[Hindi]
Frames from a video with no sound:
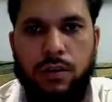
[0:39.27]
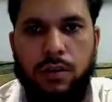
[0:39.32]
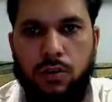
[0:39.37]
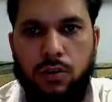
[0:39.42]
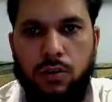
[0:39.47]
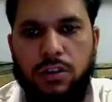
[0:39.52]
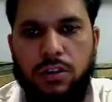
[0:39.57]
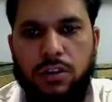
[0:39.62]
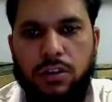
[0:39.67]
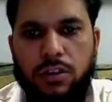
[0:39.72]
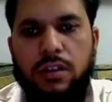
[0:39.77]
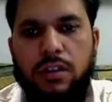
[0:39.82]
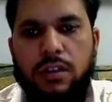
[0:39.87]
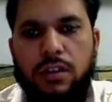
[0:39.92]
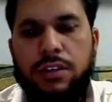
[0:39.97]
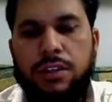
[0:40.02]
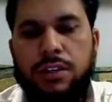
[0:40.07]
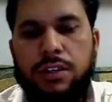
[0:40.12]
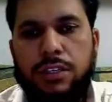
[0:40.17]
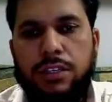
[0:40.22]
क्योंकि
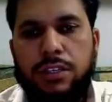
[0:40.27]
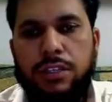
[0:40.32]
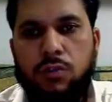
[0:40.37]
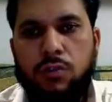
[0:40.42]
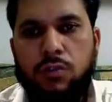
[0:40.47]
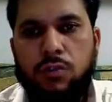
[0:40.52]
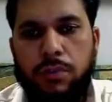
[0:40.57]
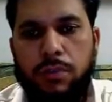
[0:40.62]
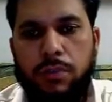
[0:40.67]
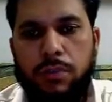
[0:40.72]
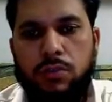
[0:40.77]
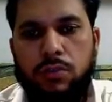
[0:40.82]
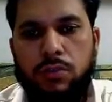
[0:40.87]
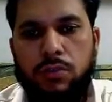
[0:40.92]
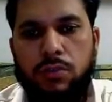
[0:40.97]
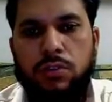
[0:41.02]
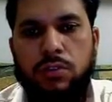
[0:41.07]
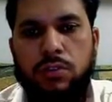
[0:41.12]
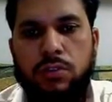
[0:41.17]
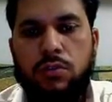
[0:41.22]
लिनक्स ओपन
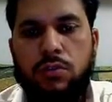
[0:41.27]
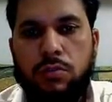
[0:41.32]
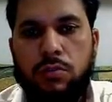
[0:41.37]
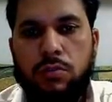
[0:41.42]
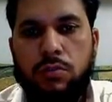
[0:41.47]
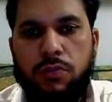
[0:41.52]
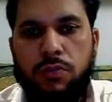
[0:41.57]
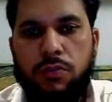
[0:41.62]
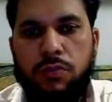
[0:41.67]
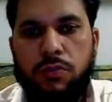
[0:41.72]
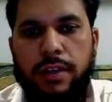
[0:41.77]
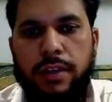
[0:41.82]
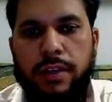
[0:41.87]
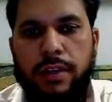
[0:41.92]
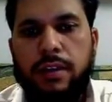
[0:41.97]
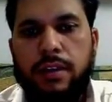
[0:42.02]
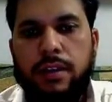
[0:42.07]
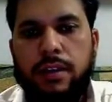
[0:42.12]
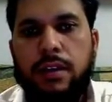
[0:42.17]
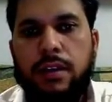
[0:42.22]
सोर्स और मुफ्त है
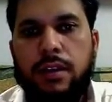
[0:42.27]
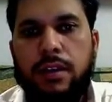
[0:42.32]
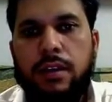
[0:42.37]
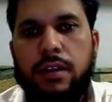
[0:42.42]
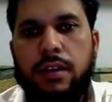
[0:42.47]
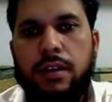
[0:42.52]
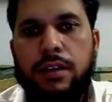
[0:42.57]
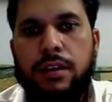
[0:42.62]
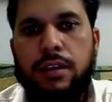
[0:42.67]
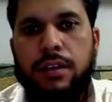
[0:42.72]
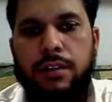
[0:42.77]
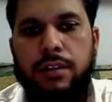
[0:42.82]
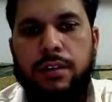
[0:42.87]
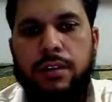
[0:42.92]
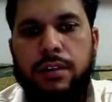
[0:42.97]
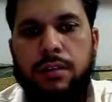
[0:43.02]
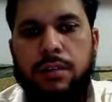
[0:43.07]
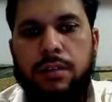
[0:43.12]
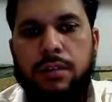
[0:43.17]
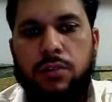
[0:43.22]
इसलिए
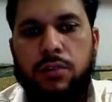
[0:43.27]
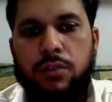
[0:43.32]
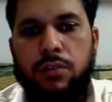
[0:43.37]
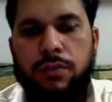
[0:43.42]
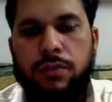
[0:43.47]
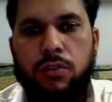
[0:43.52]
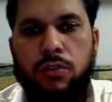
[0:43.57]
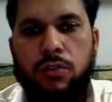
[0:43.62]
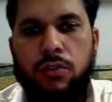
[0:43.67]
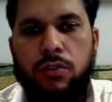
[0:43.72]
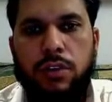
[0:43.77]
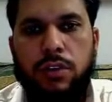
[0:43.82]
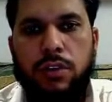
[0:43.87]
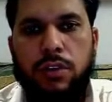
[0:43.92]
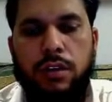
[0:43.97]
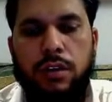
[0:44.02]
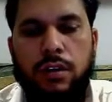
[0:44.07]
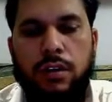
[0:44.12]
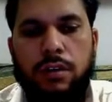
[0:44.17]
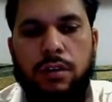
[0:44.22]
मुख्तलिफ़ लोगों ने
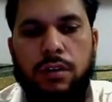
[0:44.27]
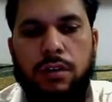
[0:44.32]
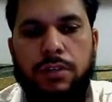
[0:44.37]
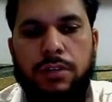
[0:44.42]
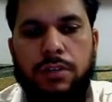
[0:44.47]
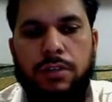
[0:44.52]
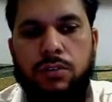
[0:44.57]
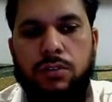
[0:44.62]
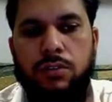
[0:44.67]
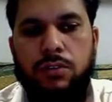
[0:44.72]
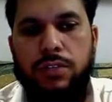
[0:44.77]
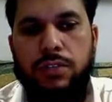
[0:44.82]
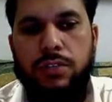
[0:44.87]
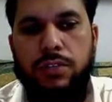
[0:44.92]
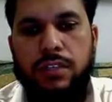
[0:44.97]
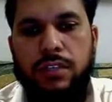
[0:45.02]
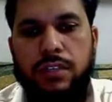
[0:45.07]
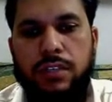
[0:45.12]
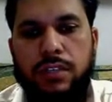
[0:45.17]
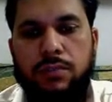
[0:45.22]
अपनी
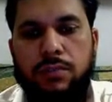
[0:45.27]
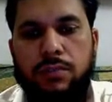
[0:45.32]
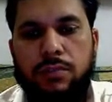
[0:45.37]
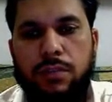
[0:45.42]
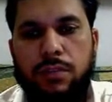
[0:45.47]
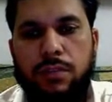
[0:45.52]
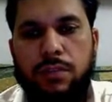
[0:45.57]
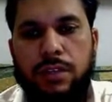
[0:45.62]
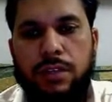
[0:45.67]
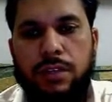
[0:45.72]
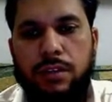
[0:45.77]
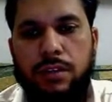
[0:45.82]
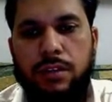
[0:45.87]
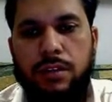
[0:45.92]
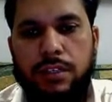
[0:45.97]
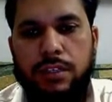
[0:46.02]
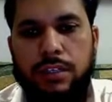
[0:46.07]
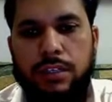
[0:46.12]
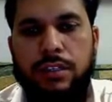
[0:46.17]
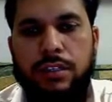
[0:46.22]
ज़रूरियात के मुताबिक
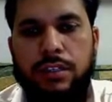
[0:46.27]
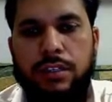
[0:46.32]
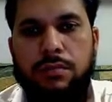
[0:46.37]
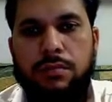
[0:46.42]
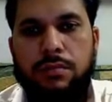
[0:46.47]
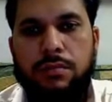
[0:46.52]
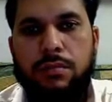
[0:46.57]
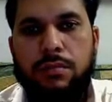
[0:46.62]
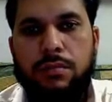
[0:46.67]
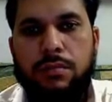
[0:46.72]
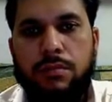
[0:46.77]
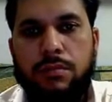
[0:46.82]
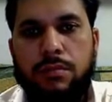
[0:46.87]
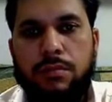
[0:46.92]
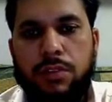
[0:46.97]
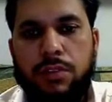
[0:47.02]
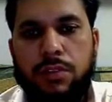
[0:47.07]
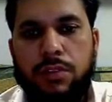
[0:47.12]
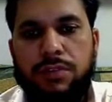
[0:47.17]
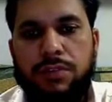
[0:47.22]
लिनक्स की
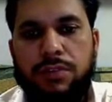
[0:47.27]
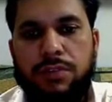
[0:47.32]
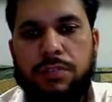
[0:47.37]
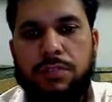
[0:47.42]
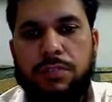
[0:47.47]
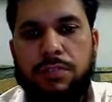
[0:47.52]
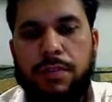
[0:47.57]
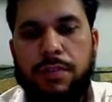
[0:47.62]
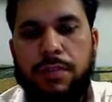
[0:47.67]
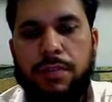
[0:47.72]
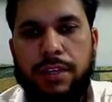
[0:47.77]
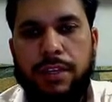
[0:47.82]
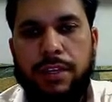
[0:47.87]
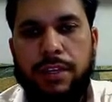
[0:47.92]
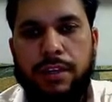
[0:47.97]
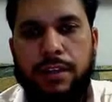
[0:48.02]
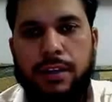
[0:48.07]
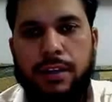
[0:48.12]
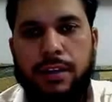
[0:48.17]
मुख्तलिफ़ किस्में बनाई हैं